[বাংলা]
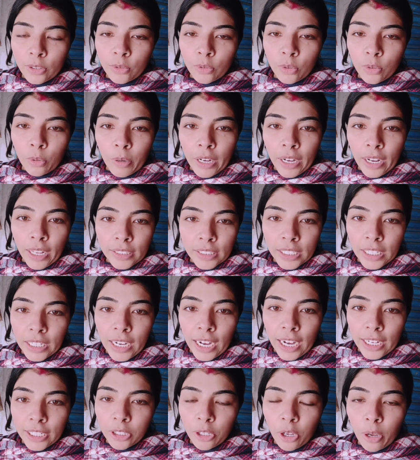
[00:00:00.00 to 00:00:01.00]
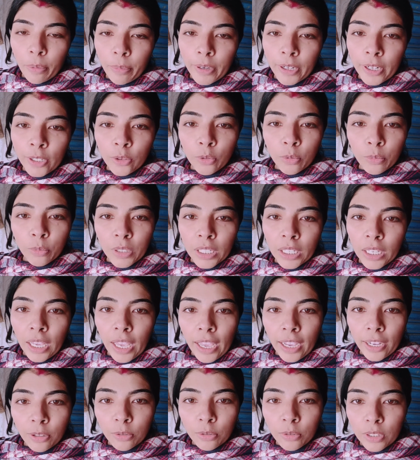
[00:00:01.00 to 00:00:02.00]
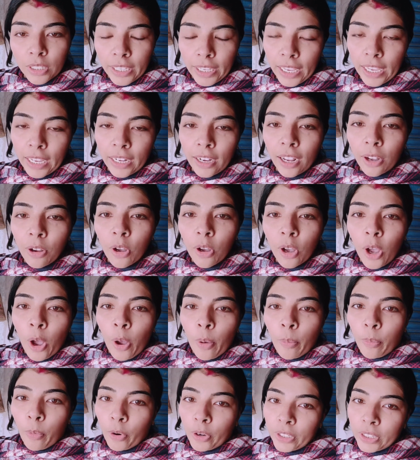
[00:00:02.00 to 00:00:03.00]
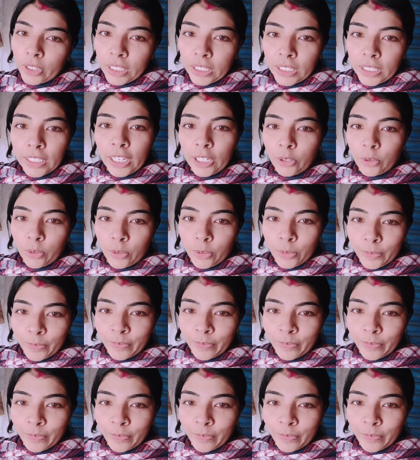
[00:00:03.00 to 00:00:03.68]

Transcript: তোমার আজকে কাটতে হবে না তুমি এখন দেখে নাও পরের দিন কেটো